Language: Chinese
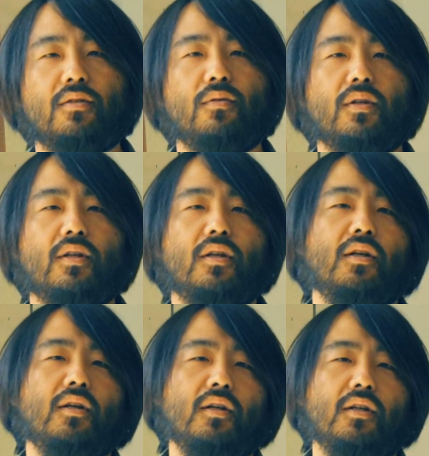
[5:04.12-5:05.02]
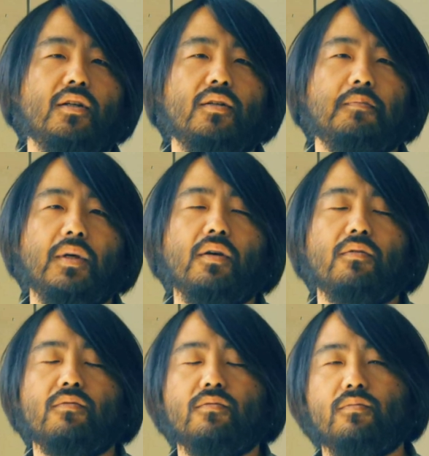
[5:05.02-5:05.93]
对你没
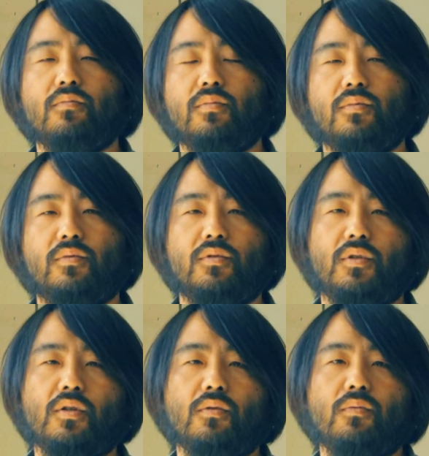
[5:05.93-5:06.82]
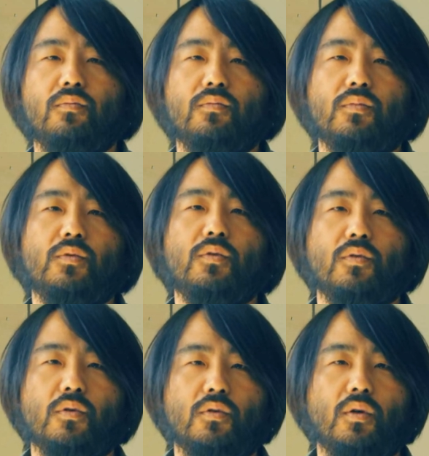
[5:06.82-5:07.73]
有这种，就
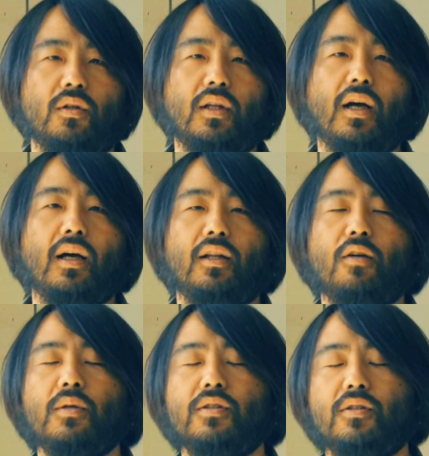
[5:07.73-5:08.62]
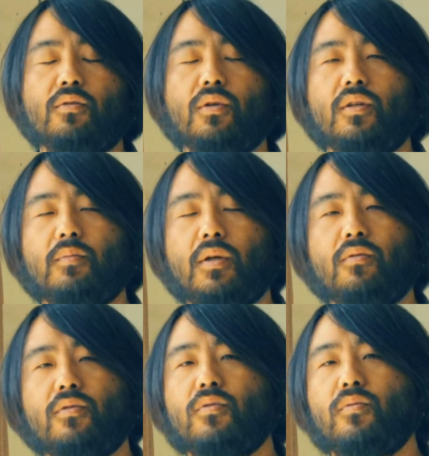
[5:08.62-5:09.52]
是说，他老百姓对你没
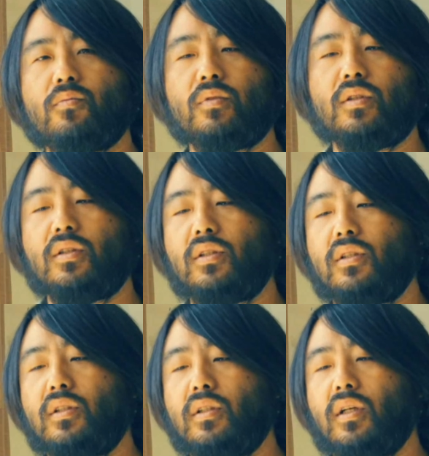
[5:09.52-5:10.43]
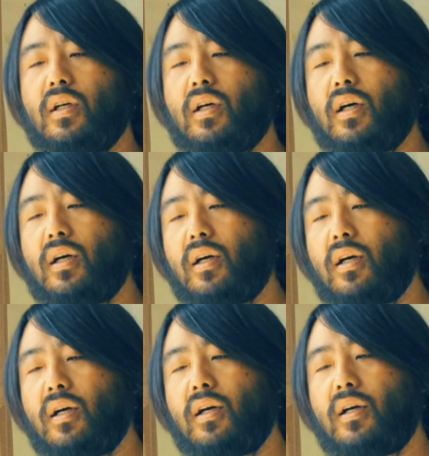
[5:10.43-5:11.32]
有这种，
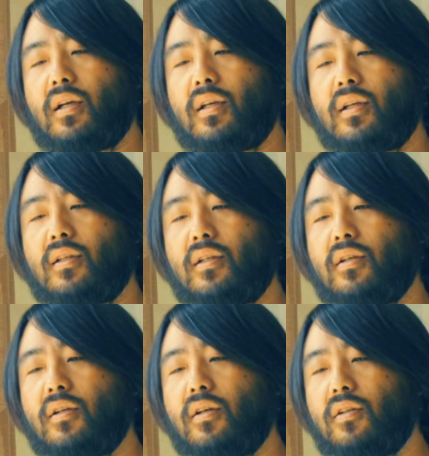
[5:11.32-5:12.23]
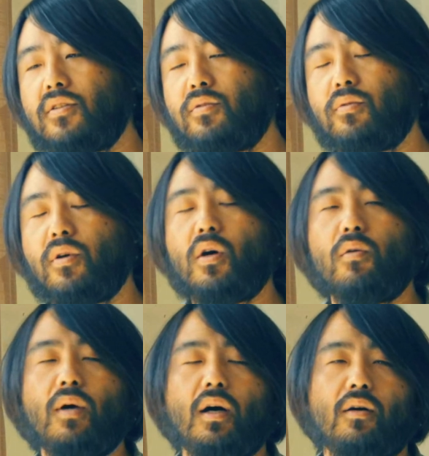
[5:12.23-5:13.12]
啊。寄予厚
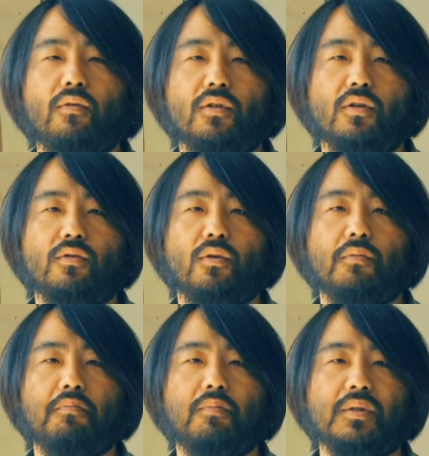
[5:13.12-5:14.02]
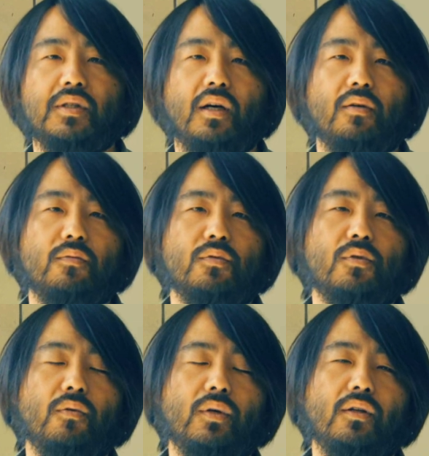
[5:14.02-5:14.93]
望，或者说不想无
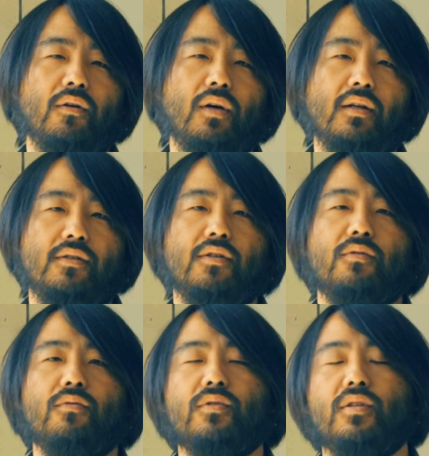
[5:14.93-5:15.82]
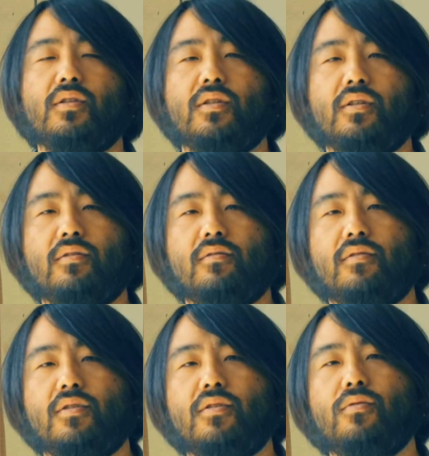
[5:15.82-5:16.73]
所谓的话，这个东西已经
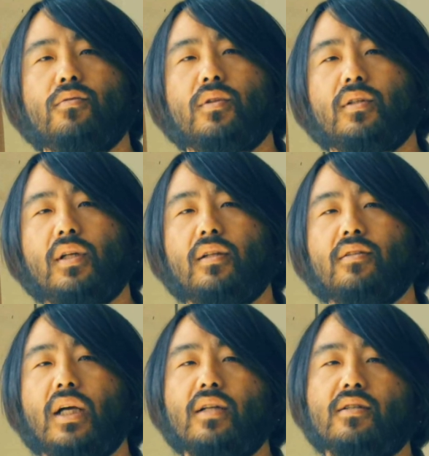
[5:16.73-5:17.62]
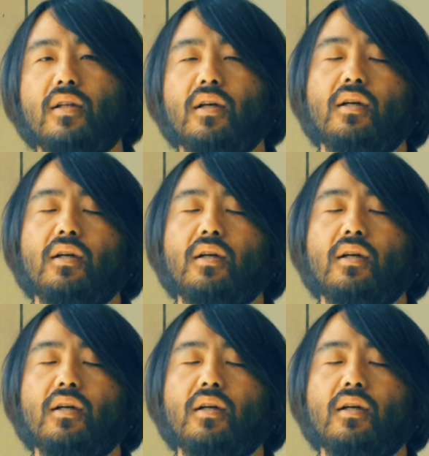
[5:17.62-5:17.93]
失去了它的价值了，